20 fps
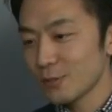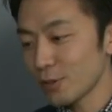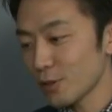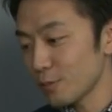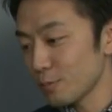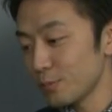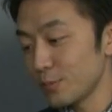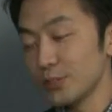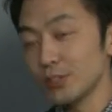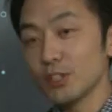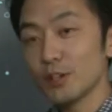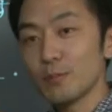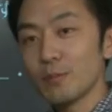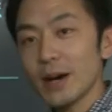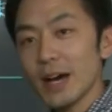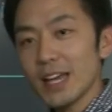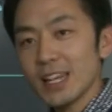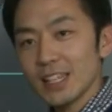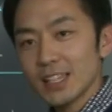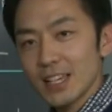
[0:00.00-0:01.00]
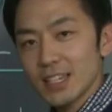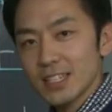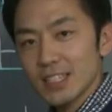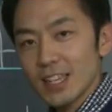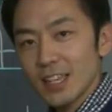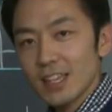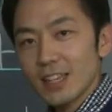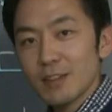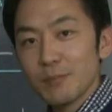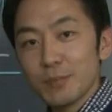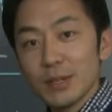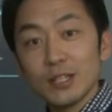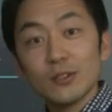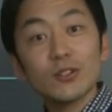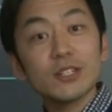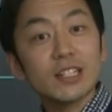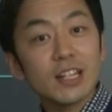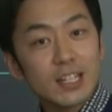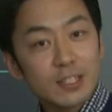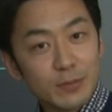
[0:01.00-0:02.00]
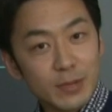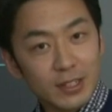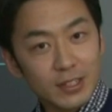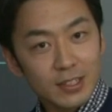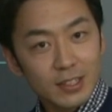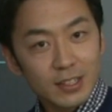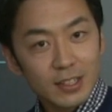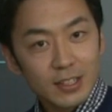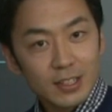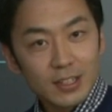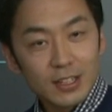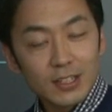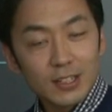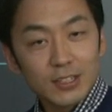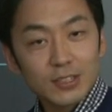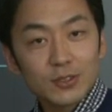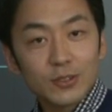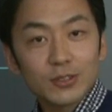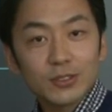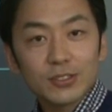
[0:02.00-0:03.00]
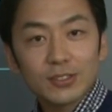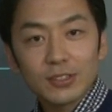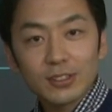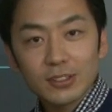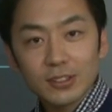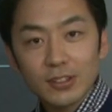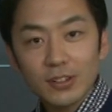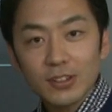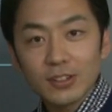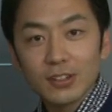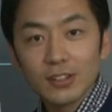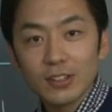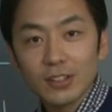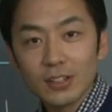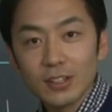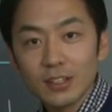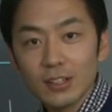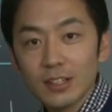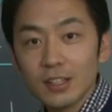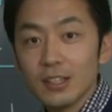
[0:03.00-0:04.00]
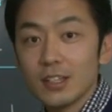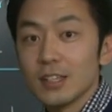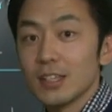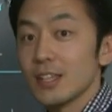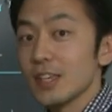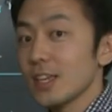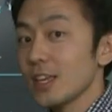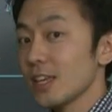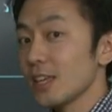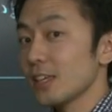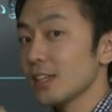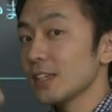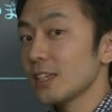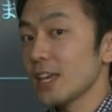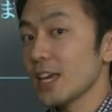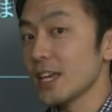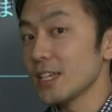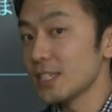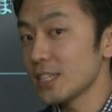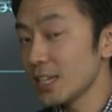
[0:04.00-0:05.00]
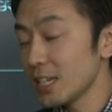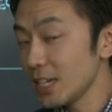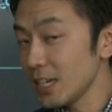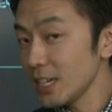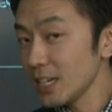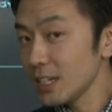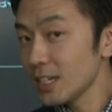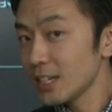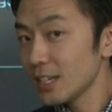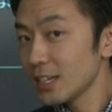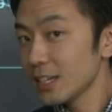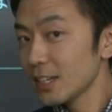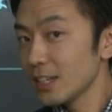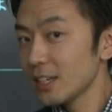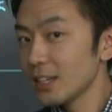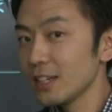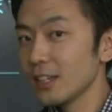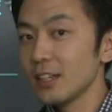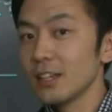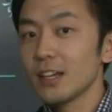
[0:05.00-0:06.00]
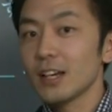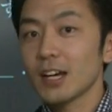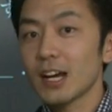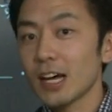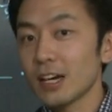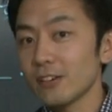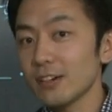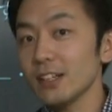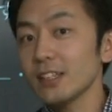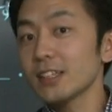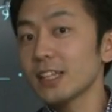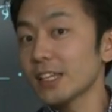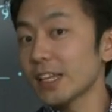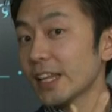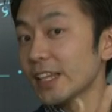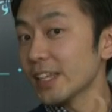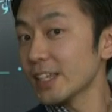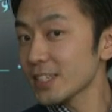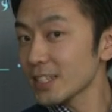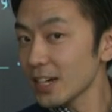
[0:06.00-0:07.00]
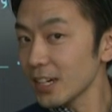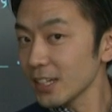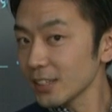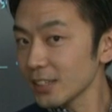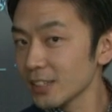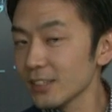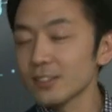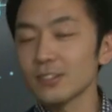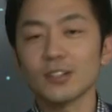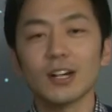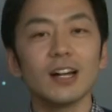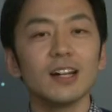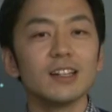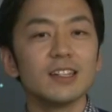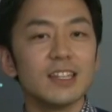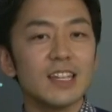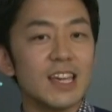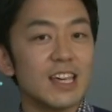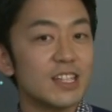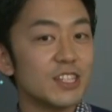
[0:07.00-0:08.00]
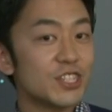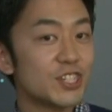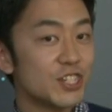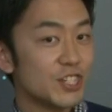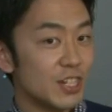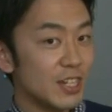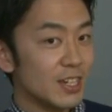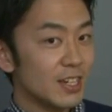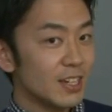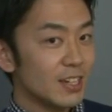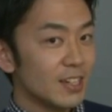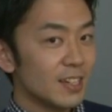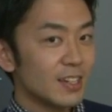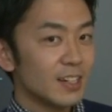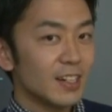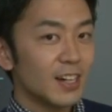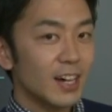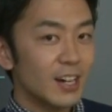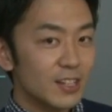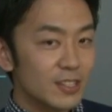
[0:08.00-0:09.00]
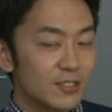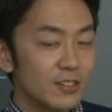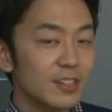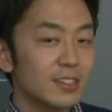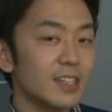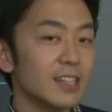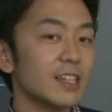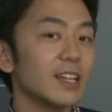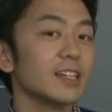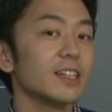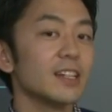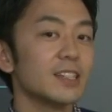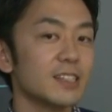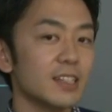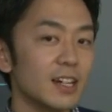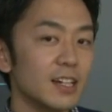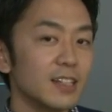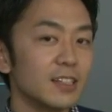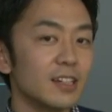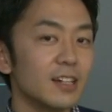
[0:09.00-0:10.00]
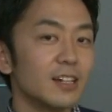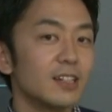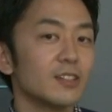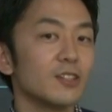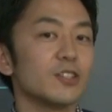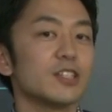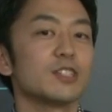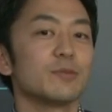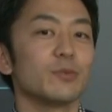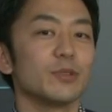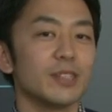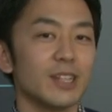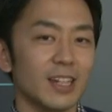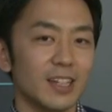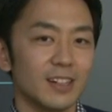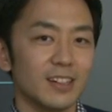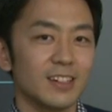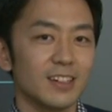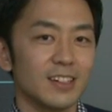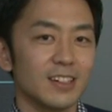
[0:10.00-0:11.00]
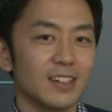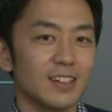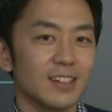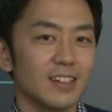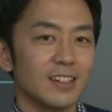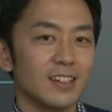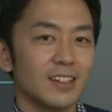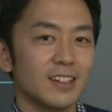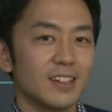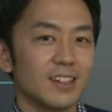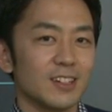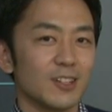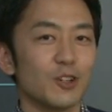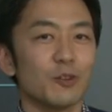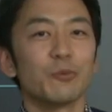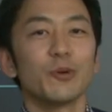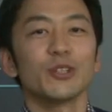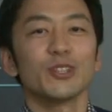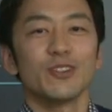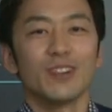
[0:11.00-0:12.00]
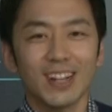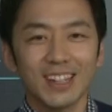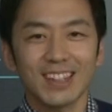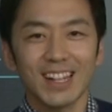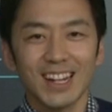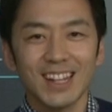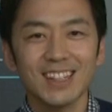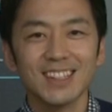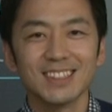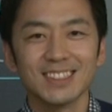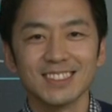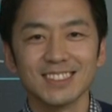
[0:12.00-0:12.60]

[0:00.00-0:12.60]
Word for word: を文の前に出して B 動詞で始める。そうするとIs he? 彼は何々ですかとか Is she? 彼女は何々ですかと質問できる。このポイント分かったね。